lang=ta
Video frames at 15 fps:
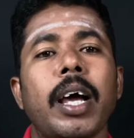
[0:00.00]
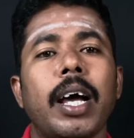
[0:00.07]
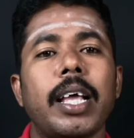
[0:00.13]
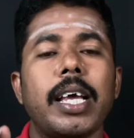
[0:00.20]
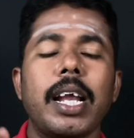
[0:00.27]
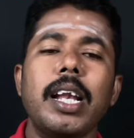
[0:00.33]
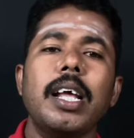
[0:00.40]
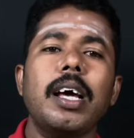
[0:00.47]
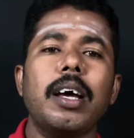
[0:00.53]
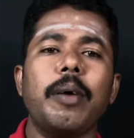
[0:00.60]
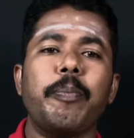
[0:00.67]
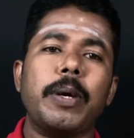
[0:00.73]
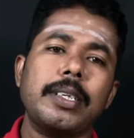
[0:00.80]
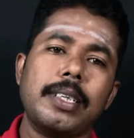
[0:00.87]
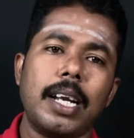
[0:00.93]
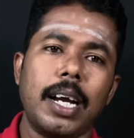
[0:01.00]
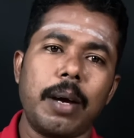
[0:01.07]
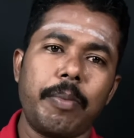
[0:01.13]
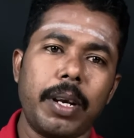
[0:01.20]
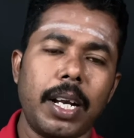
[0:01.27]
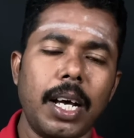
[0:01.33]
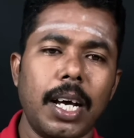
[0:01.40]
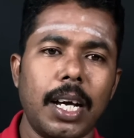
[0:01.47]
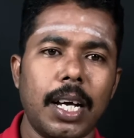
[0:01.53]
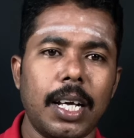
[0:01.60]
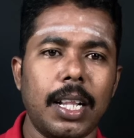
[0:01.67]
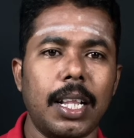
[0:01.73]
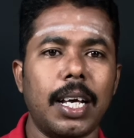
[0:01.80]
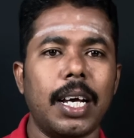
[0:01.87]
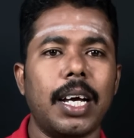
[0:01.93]
அது என்ன பேசுகிறாங்க அப்படின்னா
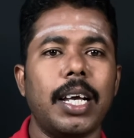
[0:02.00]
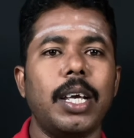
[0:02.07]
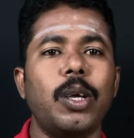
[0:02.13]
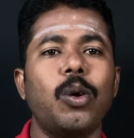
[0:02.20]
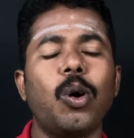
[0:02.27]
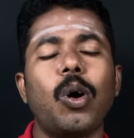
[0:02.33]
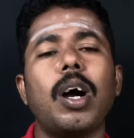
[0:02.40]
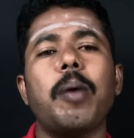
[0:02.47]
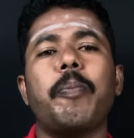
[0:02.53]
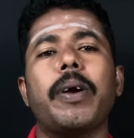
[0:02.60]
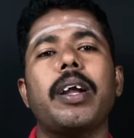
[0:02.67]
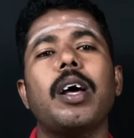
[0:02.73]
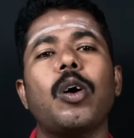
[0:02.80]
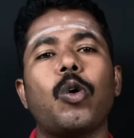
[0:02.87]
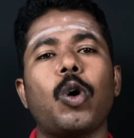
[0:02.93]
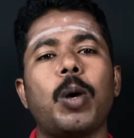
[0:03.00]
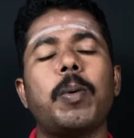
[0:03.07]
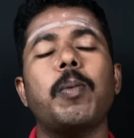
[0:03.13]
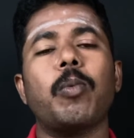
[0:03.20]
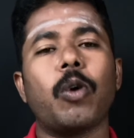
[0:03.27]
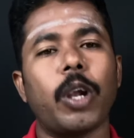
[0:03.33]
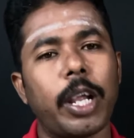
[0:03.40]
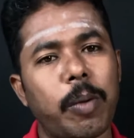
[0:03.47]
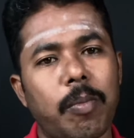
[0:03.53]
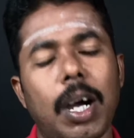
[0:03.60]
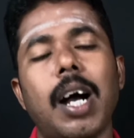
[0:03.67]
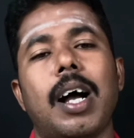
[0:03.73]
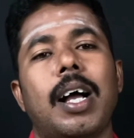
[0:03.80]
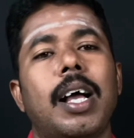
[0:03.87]
இந்த யோகா பண்ணால் கோபம் குறையுமா